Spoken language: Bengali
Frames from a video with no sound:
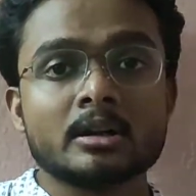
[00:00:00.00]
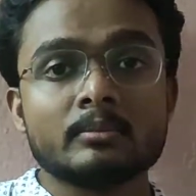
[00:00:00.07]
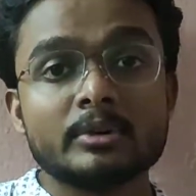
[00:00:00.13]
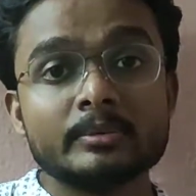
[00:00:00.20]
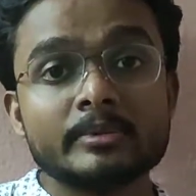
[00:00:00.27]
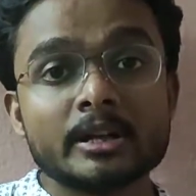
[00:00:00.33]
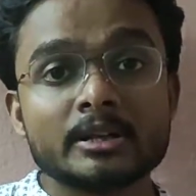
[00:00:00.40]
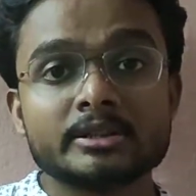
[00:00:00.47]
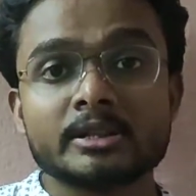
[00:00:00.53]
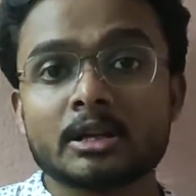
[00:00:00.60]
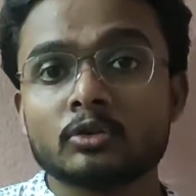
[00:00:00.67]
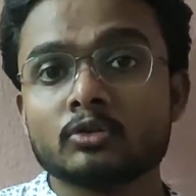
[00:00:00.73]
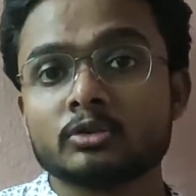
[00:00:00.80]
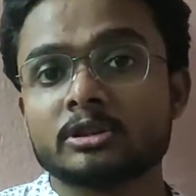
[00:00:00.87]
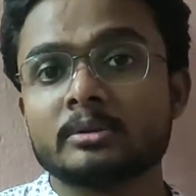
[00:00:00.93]
প্রিভিয়াস ইয়ার
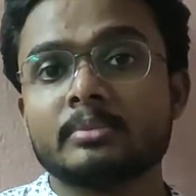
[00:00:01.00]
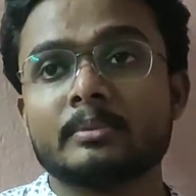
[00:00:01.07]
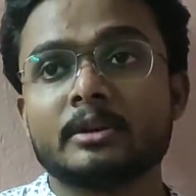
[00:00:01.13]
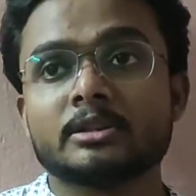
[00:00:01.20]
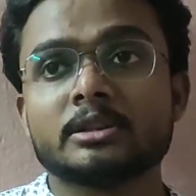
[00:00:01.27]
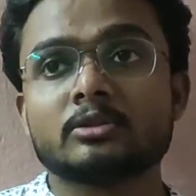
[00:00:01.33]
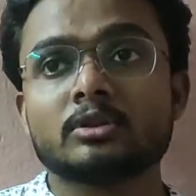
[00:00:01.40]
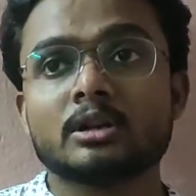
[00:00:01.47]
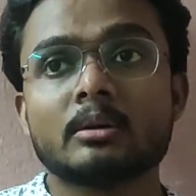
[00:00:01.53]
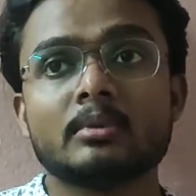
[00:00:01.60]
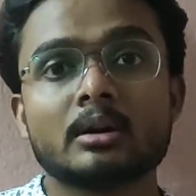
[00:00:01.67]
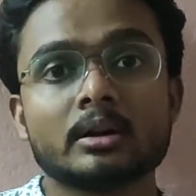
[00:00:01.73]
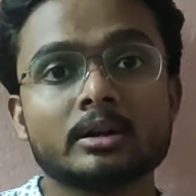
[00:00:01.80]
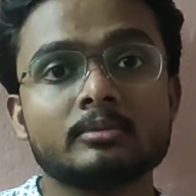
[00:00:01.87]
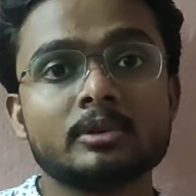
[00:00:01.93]
কোশ্চেন পেপার যেগুলোকে আমরা
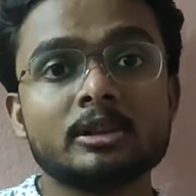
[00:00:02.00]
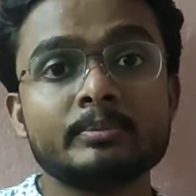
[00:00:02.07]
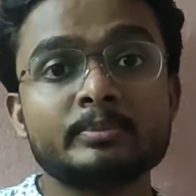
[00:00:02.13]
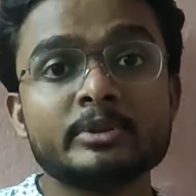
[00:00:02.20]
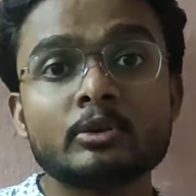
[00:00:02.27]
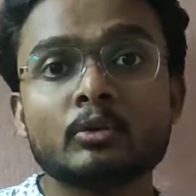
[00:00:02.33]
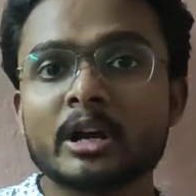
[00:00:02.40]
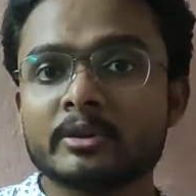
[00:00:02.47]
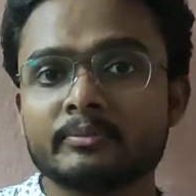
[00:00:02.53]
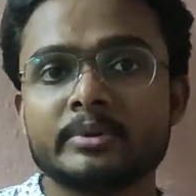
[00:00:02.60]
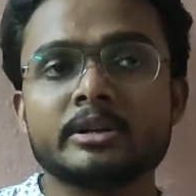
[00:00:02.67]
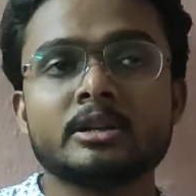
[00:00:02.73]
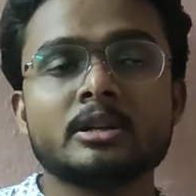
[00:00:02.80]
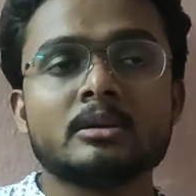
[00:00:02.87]
কি বলি পিওয়াইপি